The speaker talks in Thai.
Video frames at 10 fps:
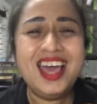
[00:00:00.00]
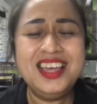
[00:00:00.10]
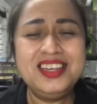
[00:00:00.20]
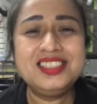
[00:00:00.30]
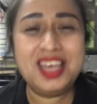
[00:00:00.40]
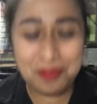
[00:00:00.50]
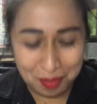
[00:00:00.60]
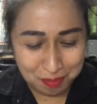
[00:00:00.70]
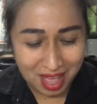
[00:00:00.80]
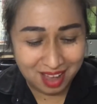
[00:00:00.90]
ดีใจ
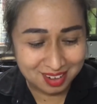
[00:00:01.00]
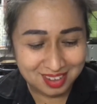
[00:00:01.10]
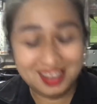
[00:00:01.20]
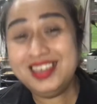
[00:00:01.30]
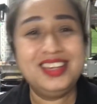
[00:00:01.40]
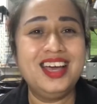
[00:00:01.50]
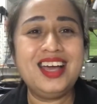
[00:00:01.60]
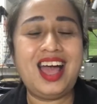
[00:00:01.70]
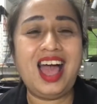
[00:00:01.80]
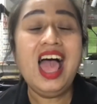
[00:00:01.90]
มากๆเลยนะ
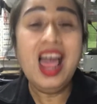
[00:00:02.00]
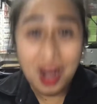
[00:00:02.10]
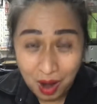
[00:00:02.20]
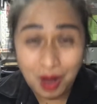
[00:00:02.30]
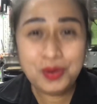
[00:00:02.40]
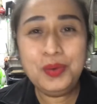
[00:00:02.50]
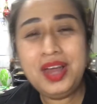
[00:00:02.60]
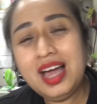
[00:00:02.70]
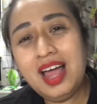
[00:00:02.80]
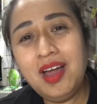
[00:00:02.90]
คะลองดู
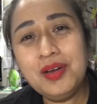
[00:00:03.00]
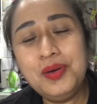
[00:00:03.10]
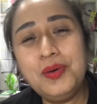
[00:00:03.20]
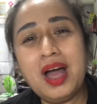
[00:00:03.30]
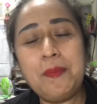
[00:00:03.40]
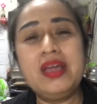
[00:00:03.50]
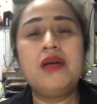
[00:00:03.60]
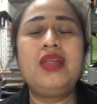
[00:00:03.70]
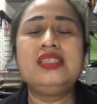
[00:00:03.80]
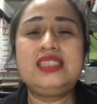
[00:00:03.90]
ค่ะเป็น
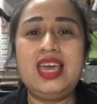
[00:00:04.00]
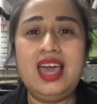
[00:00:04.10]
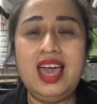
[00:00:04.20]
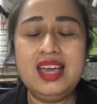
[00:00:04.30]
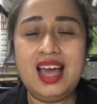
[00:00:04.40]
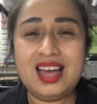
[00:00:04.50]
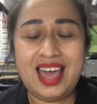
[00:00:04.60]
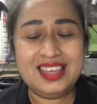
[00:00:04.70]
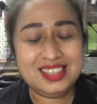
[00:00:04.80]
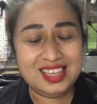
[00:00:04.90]
กำลังใจให้ค่ะใคร
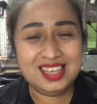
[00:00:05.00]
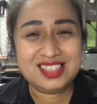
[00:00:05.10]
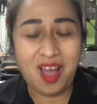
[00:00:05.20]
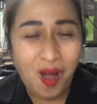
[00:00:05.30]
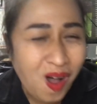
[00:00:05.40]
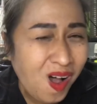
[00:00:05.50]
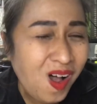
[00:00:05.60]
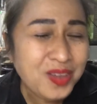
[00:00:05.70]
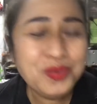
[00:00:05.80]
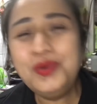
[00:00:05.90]
ที่ท้อ
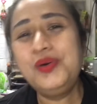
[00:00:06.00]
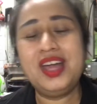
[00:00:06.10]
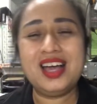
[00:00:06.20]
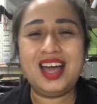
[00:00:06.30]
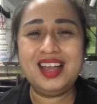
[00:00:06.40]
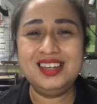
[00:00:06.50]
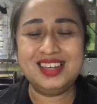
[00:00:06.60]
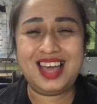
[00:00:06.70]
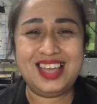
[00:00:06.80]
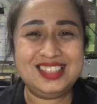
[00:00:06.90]
อยู่นะคะหรือ
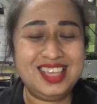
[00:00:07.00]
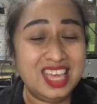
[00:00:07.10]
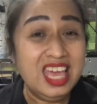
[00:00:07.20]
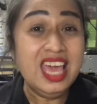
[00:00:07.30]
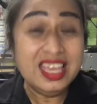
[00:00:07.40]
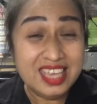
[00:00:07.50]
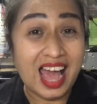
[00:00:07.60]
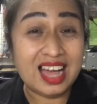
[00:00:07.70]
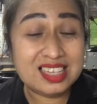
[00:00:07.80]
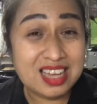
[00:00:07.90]
ใครที่อ
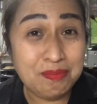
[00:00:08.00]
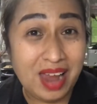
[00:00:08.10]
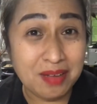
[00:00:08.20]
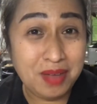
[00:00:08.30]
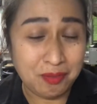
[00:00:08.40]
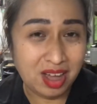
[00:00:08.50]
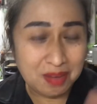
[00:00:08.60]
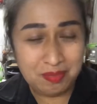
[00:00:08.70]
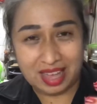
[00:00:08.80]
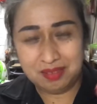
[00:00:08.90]
ยากกำลังเห
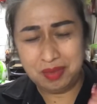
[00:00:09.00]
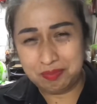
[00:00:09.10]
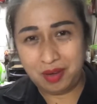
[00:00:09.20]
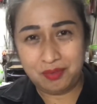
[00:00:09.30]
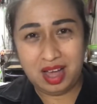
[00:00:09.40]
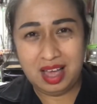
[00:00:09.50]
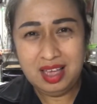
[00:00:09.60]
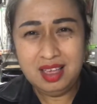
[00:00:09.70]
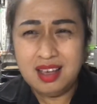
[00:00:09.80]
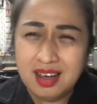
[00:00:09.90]
มือนแบบว่า
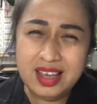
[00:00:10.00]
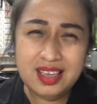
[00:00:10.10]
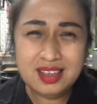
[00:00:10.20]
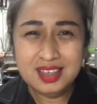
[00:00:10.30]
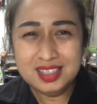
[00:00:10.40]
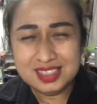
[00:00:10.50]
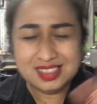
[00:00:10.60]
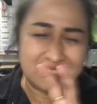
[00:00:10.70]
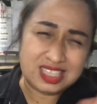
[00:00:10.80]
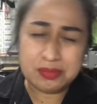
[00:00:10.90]
เฮ้ย
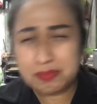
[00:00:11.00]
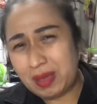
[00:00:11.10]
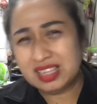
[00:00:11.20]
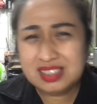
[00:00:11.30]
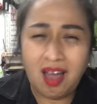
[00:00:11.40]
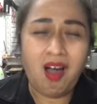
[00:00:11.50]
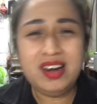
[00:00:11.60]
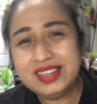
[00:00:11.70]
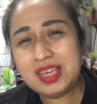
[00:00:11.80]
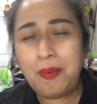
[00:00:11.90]
จะไปต่อห
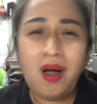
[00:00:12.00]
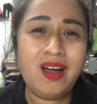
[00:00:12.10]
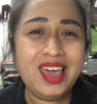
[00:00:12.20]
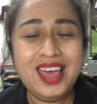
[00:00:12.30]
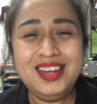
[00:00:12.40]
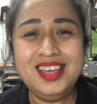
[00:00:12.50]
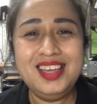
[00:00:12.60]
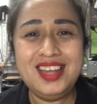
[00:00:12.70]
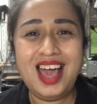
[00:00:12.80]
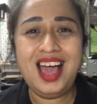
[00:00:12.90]
รือจะพอแค่นี้
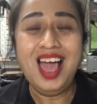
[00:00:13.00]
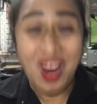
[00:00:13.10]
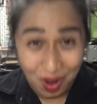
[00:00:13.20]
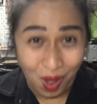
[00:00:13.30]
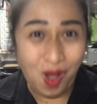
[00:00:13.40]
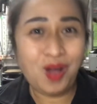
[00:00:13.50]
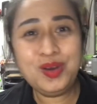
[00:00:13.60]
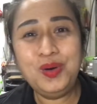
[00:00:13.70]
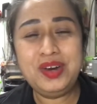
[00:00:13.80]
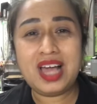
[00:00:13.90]
เนี่ยลอง
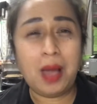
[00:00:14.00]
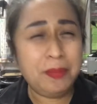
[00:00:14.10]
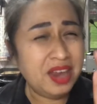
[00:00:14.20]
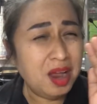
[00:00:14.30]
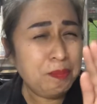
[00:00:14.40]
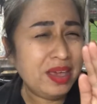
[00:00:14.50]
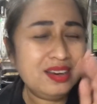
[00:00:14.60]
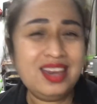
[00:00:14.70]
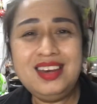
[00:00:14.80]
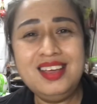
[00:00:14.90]
ดูนะครับเดินไปอีก
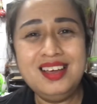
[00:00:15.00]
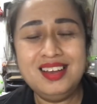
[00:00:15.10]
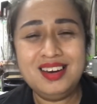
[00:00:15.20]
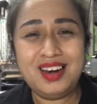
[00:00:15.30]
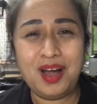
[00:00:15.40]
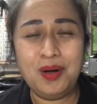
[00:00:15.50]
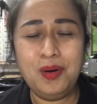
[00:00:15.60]
นิดนึงแล้ว